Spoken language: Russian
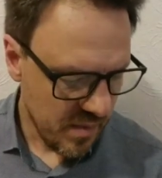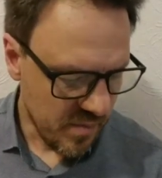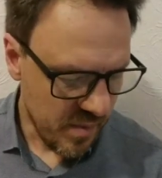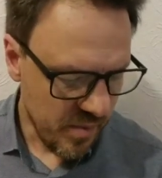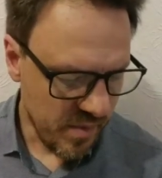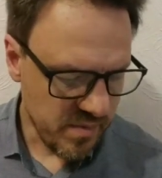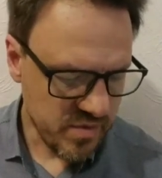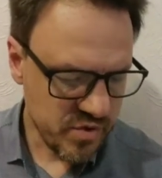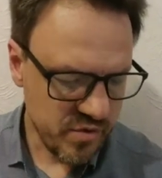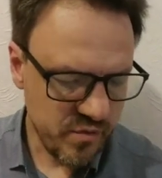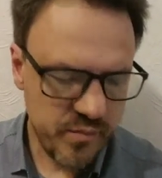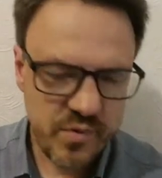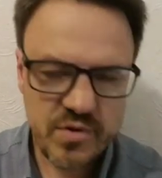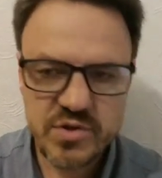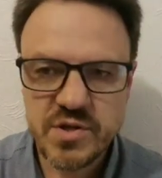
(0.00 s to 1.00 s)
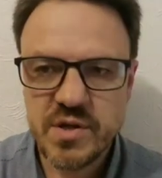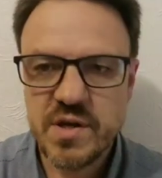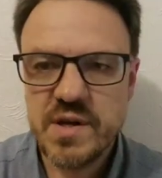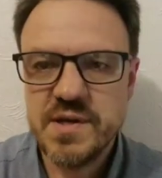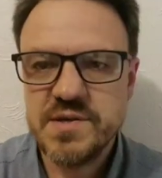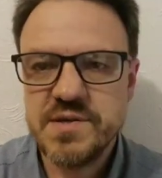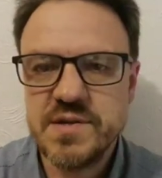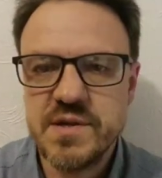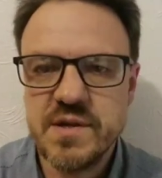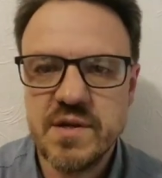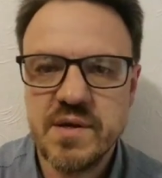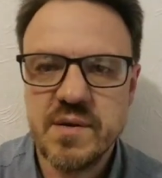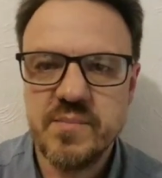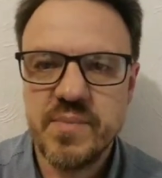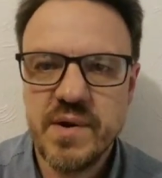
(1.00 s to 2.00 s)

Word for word: Мы помним, что в прошлый раз э,